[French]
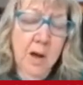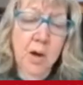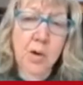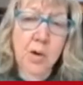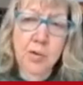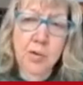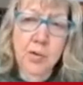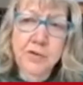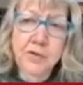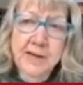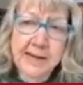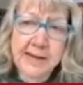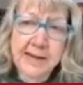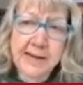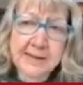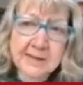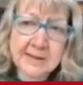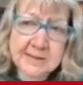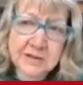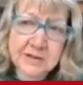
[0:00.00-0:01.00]
Une
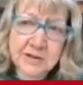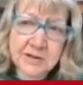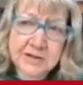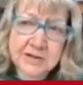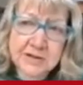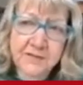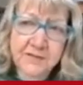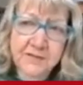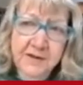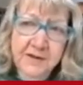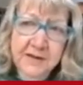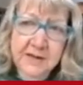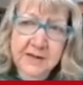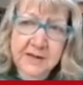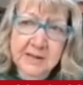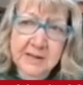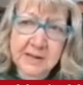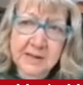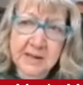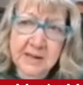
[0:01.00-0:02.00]
décadence
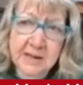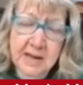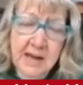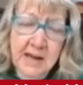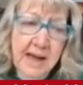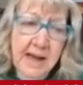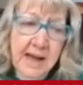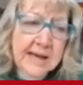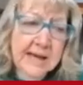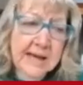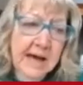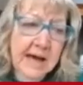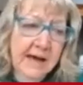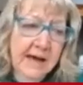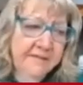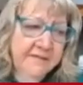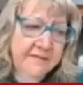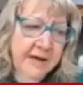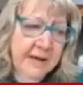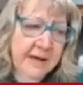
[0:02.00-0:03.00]
scientifique
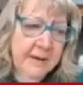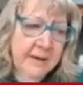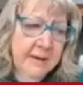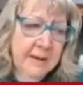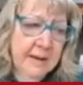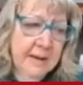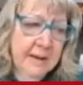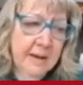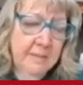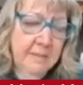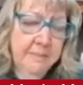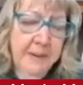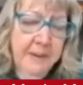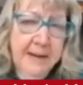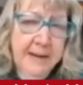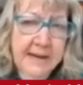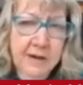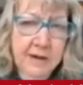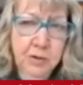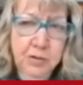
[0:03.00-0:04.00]
aggravée par
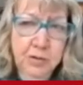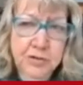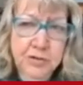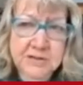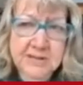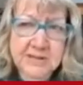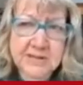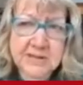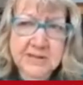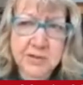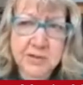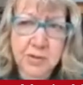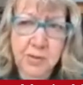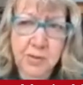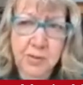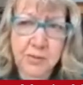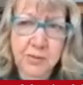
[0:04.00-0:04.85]
la colonisation